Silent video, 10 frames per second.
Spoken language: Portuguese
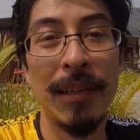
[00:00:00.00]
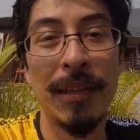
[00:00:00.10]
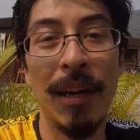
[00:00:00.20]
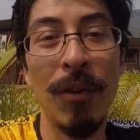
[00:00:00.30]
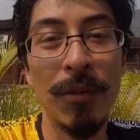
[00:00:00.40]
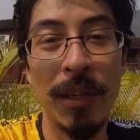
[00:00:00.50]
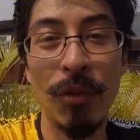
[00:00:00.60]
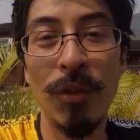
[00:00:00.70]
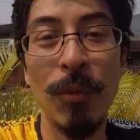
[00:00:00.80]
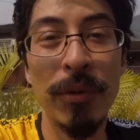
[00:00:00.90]
Então tá
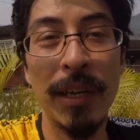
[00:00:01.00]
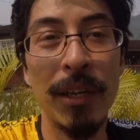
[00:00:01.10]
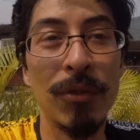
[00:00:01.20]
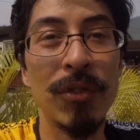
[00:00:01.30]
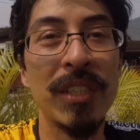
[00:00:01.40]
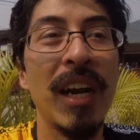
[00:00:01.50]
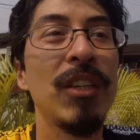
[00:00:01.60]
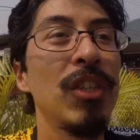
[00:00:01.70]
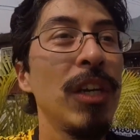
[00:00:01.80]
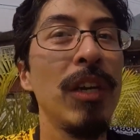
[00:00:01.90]
todo mundo aqui tudo
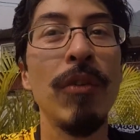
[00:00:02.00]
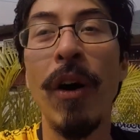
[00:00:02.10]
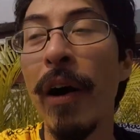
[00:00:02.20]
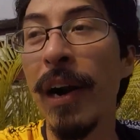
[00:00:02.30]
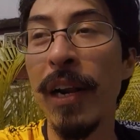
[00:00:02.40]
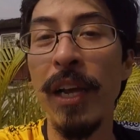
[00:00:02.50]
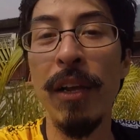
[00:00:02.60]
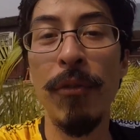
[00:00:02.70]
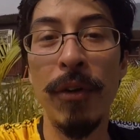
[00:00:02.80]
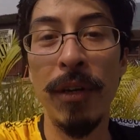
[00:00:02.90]
certinho, ao ar
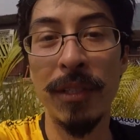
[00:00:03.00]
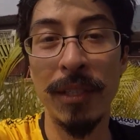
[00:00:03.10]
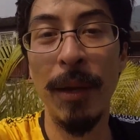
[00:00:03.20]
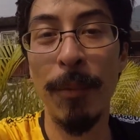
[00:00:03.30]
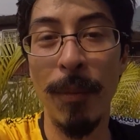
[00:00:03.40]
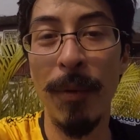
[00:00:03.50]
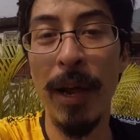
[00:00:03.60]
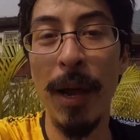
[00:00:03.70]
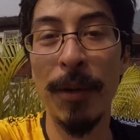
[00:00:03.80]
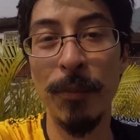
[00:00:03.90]
livre, sem
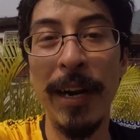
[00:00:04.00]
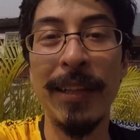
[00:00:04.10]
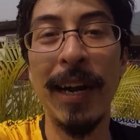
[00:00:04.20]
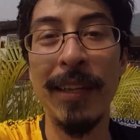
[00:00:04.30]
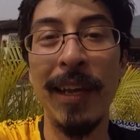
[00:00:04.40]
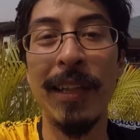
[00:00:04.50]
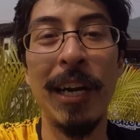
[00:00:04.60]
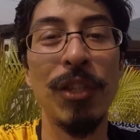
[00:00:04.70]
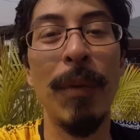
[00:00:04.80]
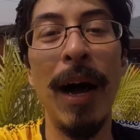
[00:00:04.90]
problemas. Para entrar tem que entrar
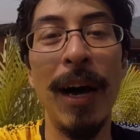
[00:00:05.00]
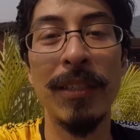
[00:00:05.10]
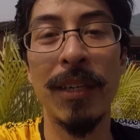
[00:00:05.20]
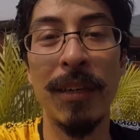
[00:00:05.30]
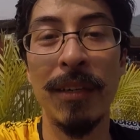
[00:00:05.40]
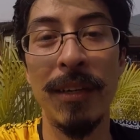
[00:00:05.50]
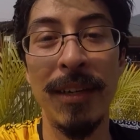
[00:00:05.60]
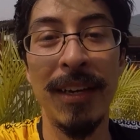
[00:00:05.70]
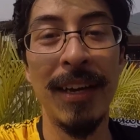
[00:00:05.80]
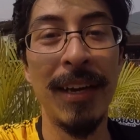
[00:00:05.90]
de né? máscara.
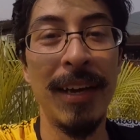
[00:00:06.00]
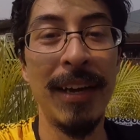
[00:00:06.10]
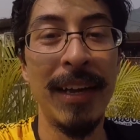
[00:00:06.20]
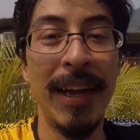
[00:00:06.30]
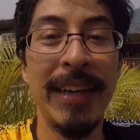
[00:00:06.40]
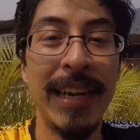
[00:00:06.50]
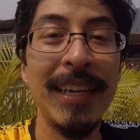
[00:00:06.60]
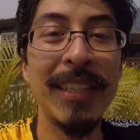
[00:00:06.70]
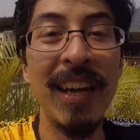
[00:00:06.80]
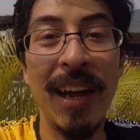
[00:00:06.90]
E é
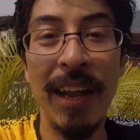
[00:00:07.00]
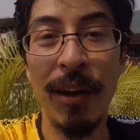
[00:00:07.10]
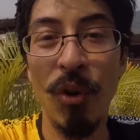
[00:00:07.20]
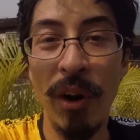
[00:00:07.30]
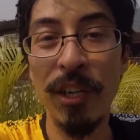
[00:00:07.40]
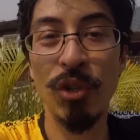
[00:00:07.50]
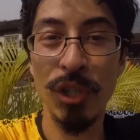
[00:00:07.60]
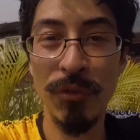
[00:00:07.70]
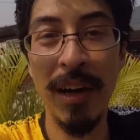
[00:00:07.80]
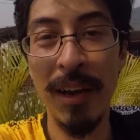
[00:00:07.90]
isso aí, galera. O rolê de
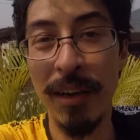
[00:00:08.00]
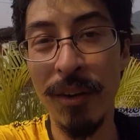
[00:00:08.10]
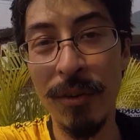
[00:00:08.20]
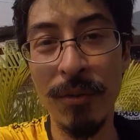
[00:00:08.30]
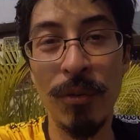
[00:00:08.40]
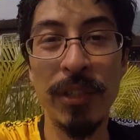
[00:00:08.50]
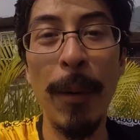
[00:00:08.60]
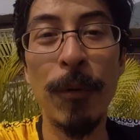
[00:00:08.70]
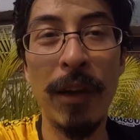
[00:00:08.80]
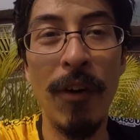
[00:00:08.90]
hoje valeu. O
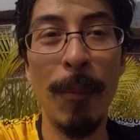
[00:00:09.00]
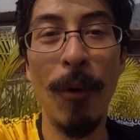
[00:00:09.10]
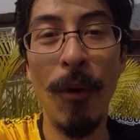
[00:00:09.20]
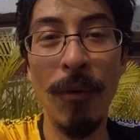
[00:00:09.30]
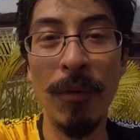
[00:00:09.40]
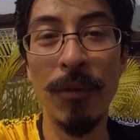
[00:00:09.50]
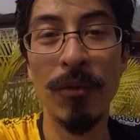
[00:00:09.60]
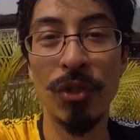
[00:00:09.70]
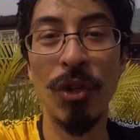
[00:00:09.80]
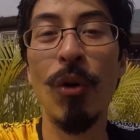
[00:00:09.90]
tempo tava
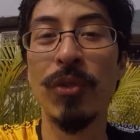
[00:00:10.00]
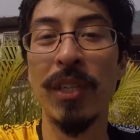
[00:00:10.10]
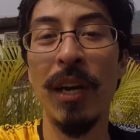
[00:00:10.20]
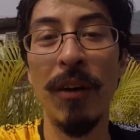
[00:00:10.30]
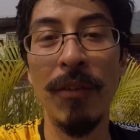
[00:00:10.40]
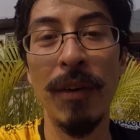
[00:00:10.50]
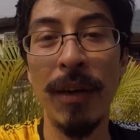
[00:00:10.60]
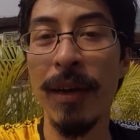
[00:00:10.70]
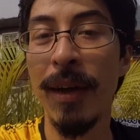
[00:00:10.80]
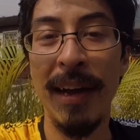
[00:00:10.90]
bom, solzão.
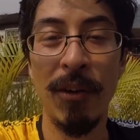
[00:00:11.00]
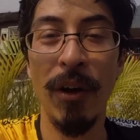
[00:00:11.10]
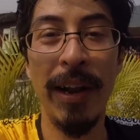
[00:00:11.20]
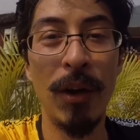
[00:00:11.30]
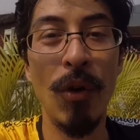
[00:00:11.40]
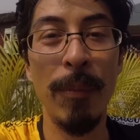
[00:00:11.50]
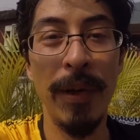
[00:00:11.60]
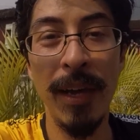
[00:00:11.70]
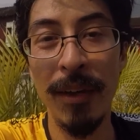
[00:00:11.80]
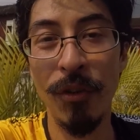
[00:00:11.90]
Agora é
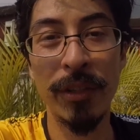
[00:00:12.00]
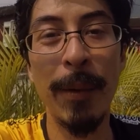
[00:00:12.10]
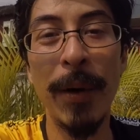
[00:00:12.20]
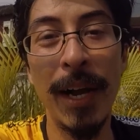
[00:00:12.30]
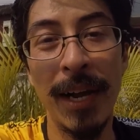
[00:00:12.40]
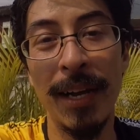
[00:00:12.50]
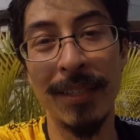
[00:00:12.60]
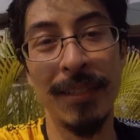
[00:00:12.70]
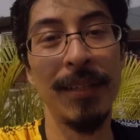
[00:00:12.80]
comer e voltar para casa.